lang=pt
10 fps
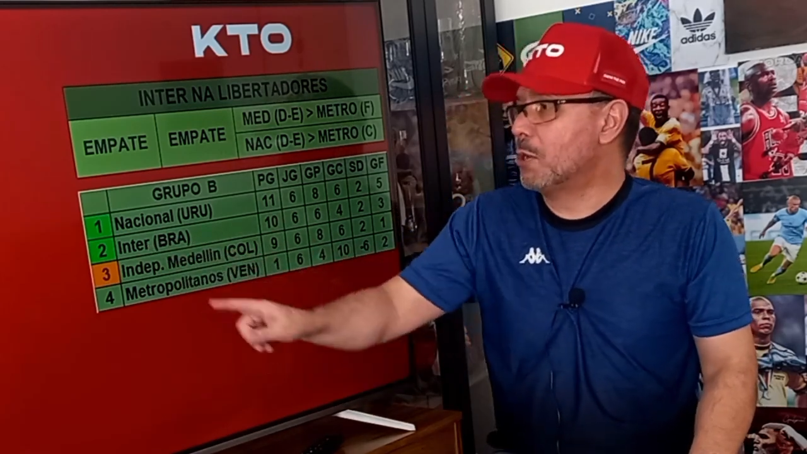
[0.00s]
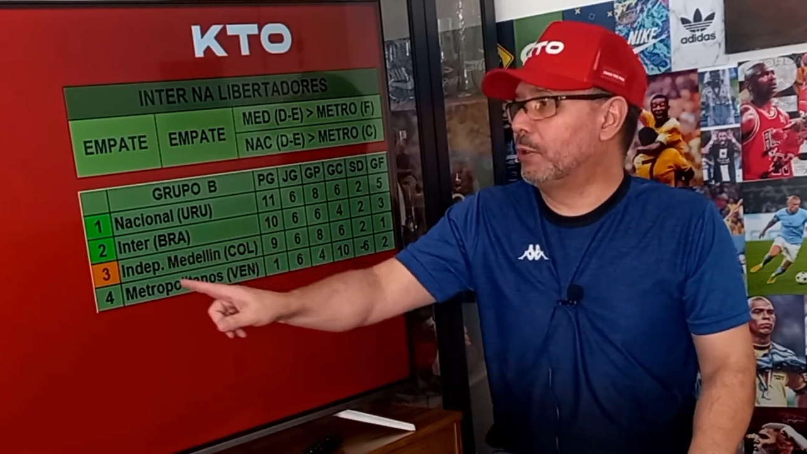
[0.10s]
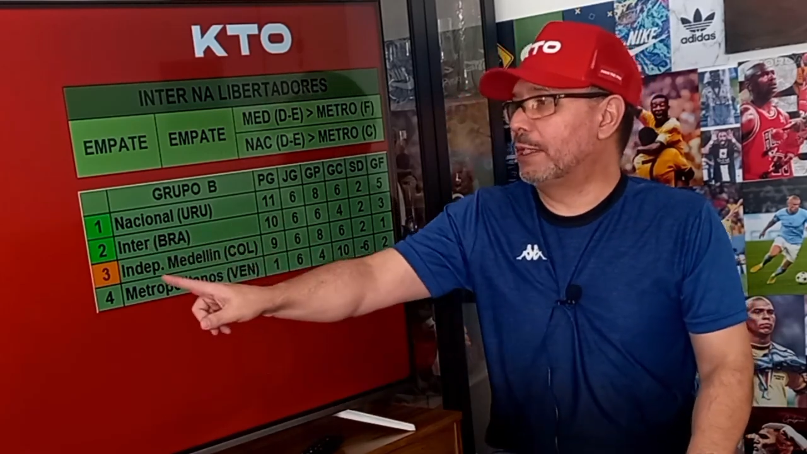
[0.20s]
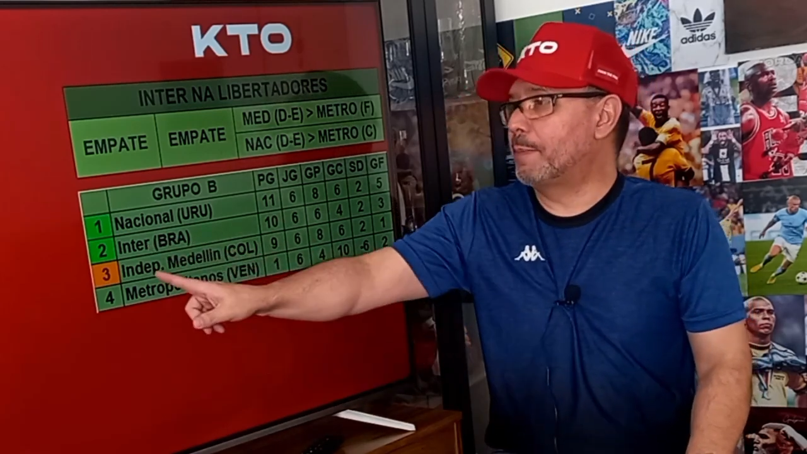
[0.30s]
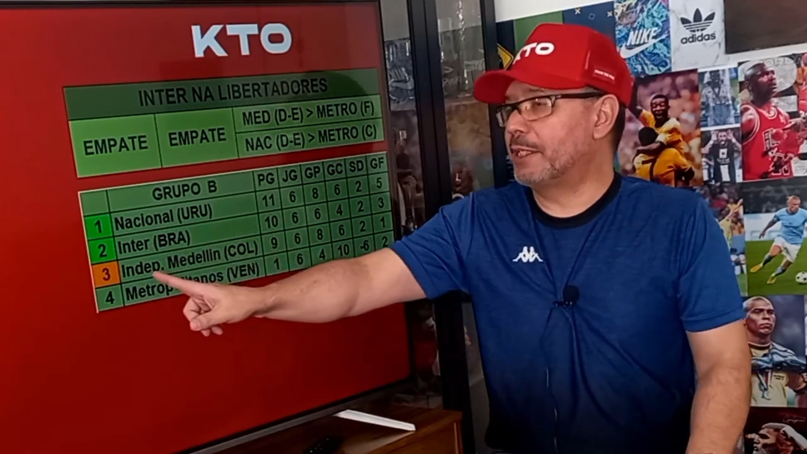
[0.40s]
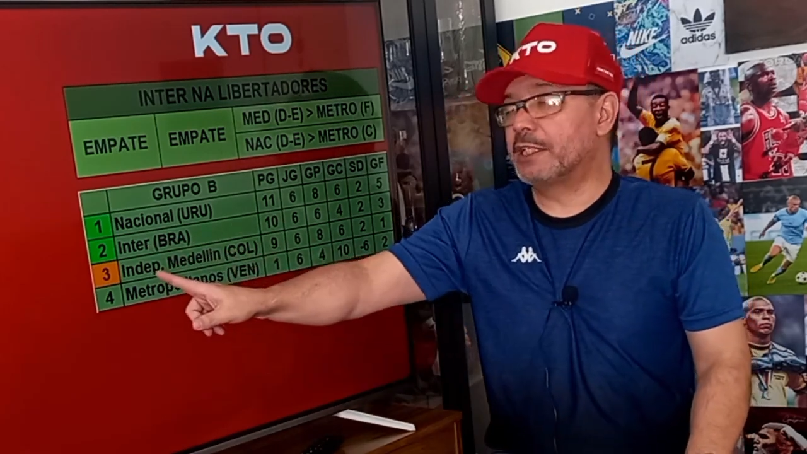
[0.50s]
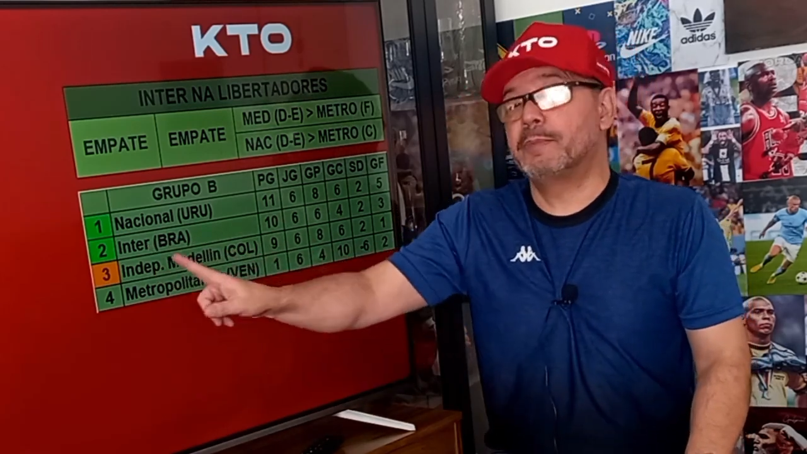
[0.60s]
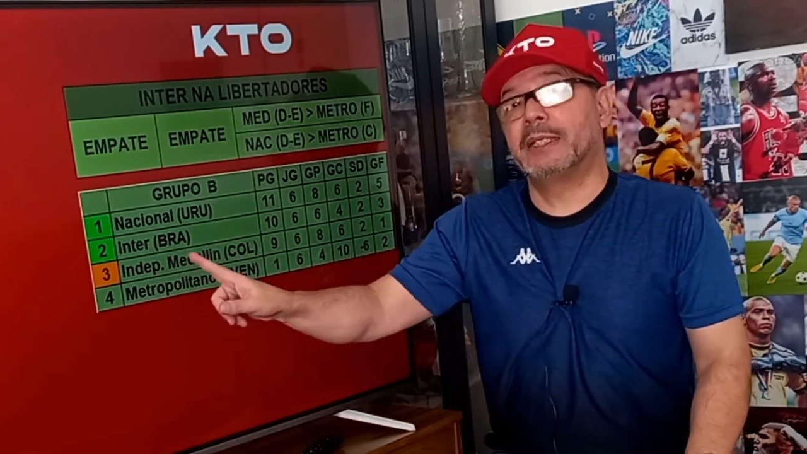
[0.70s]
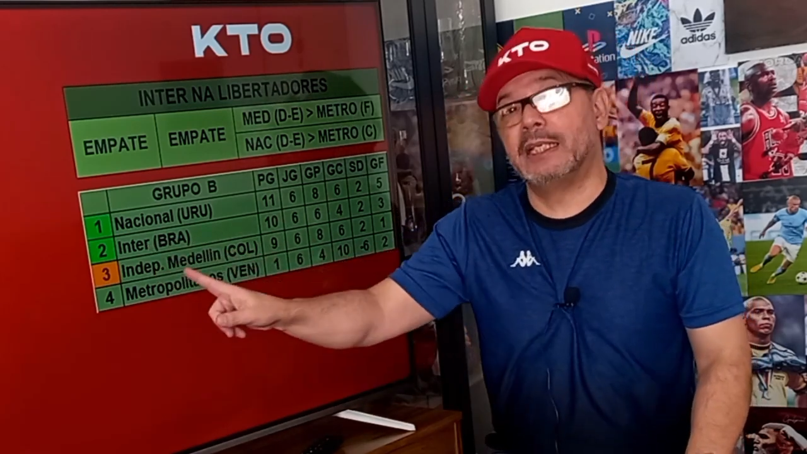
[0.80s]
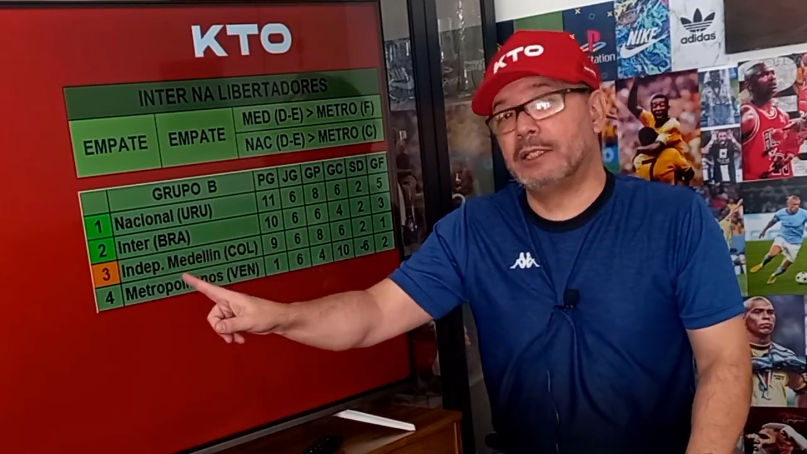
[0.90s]
e o Independiente
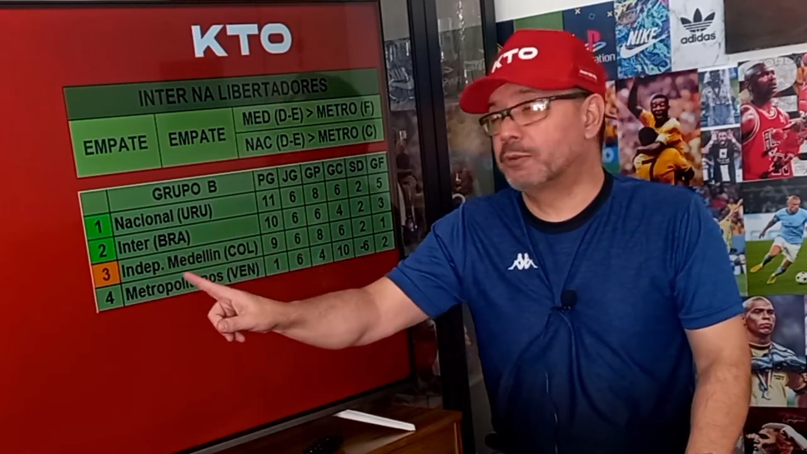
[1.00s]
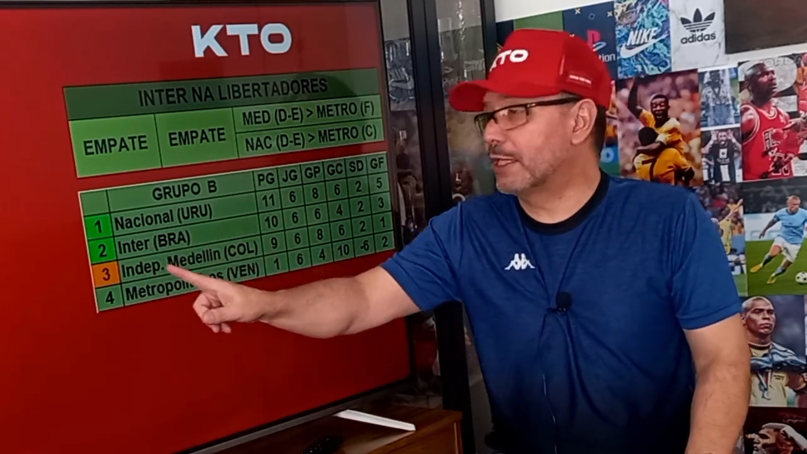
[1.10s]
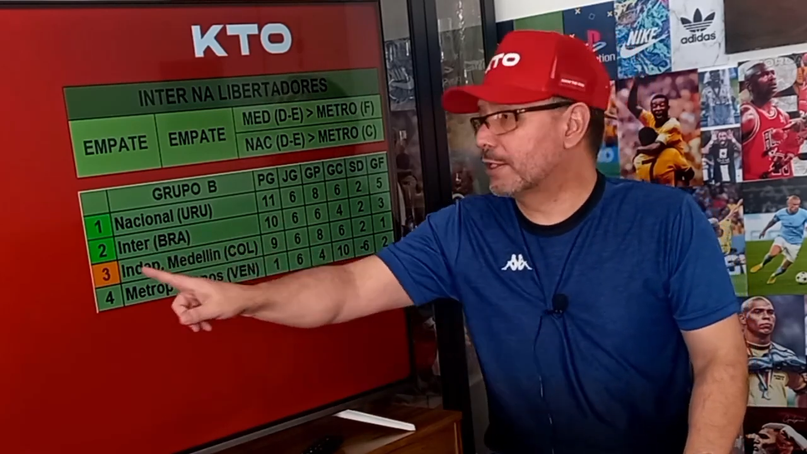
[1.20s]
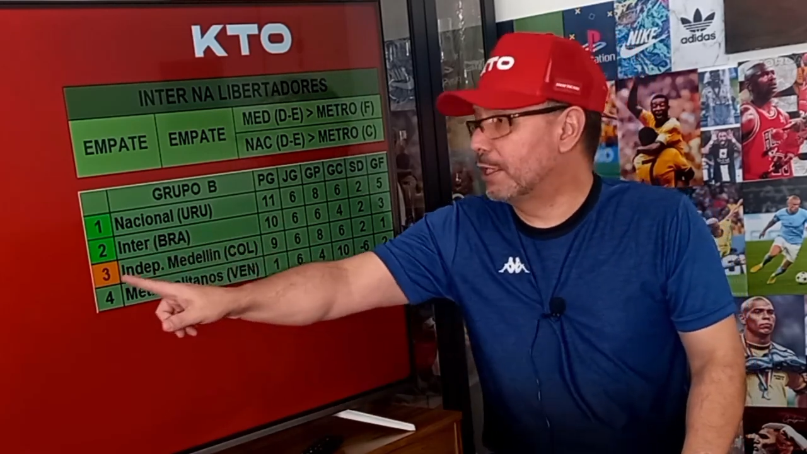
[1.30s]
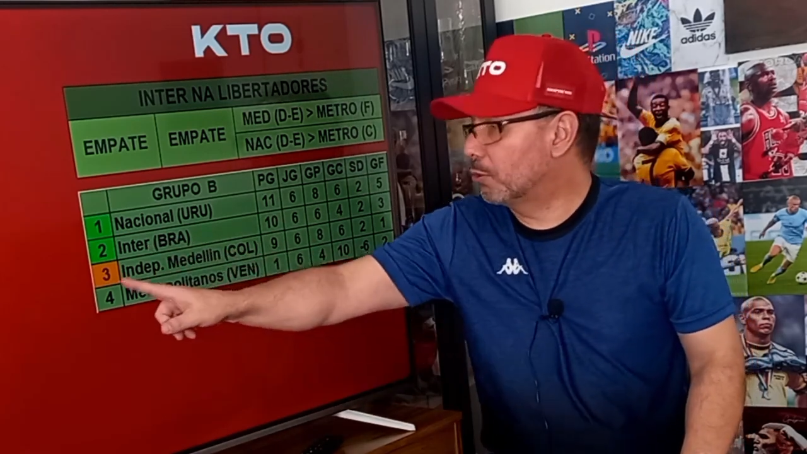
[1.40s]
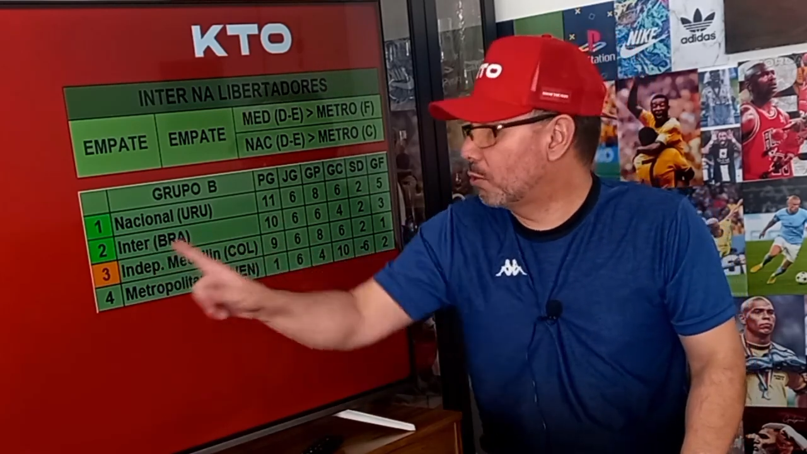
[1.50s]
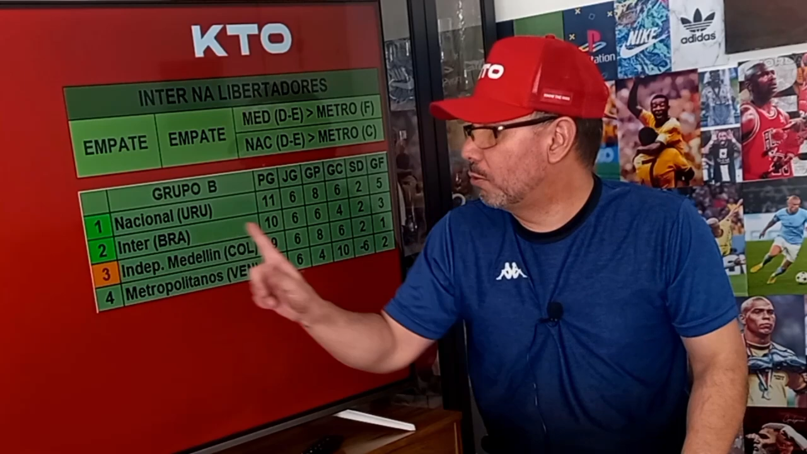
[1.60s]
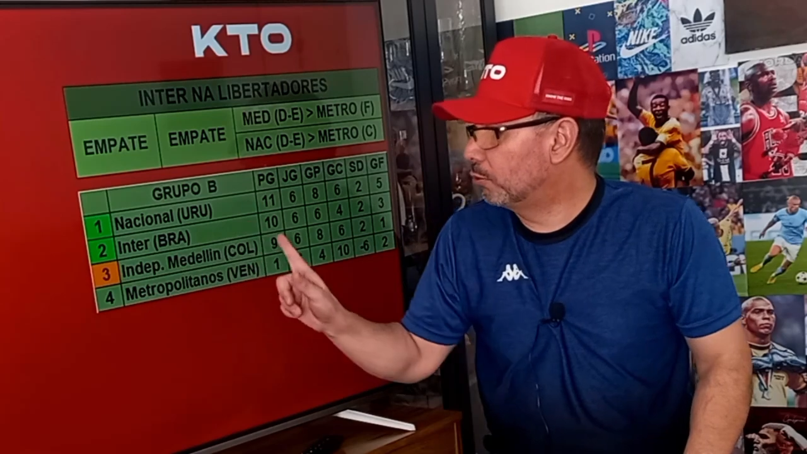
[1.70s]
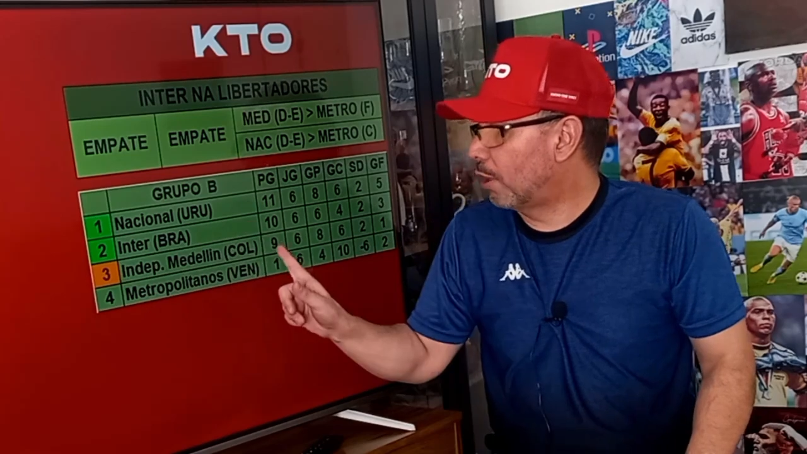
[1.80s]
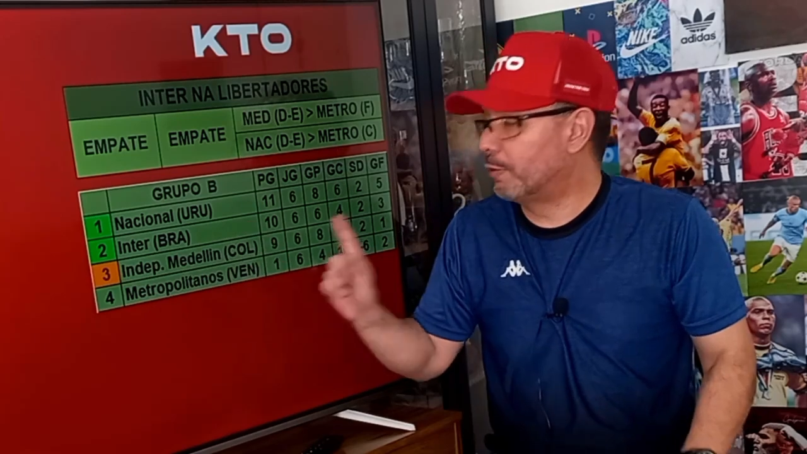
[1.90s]
Medellín o terceiro
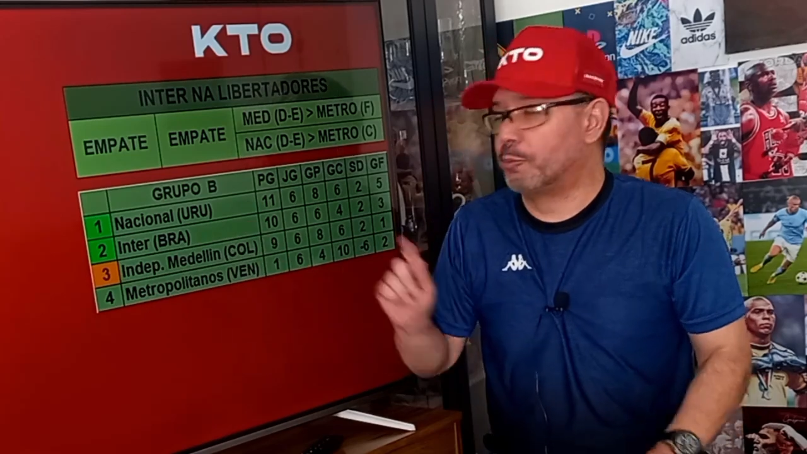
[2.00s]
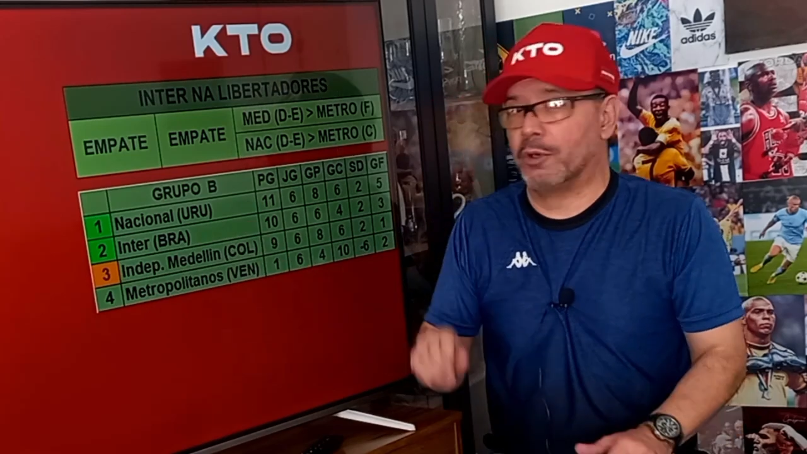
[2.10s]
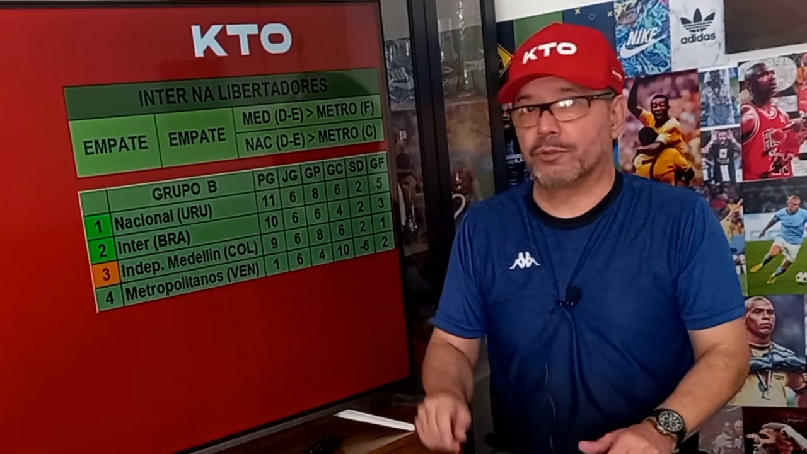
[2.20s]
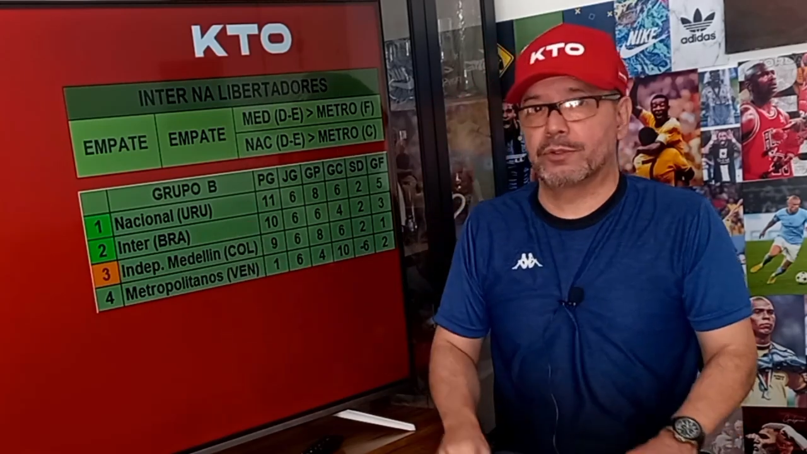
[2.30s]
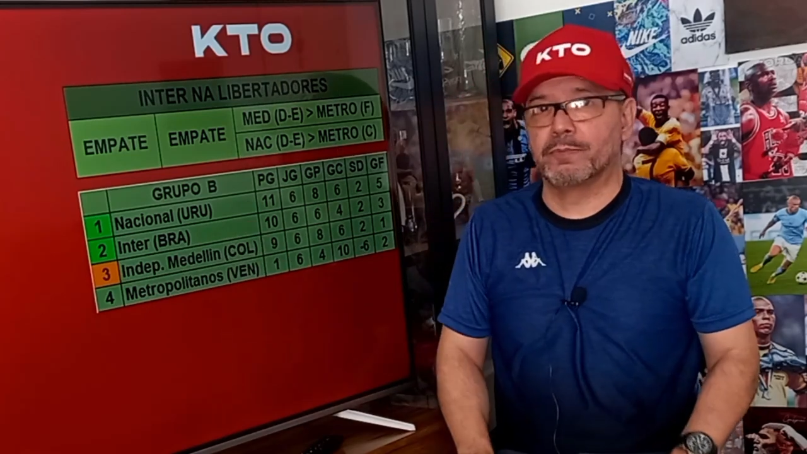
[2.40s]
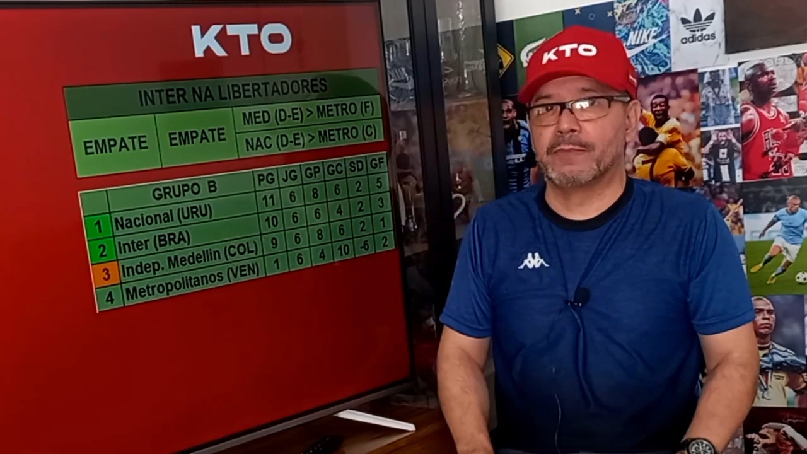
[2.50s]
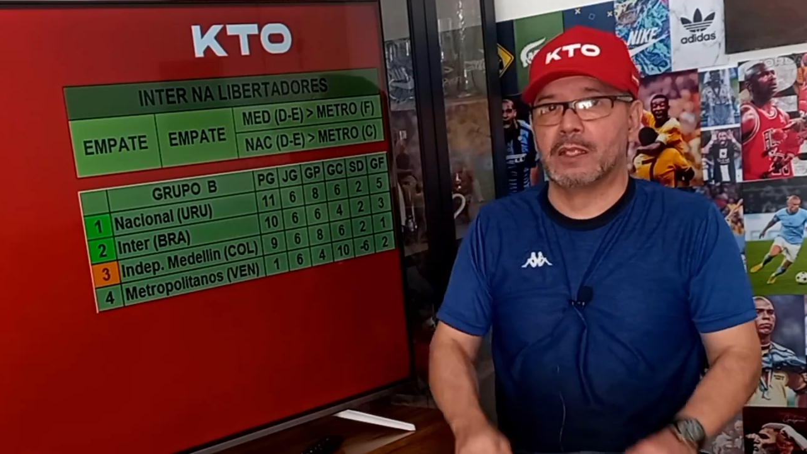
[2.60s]
com 9 pontos.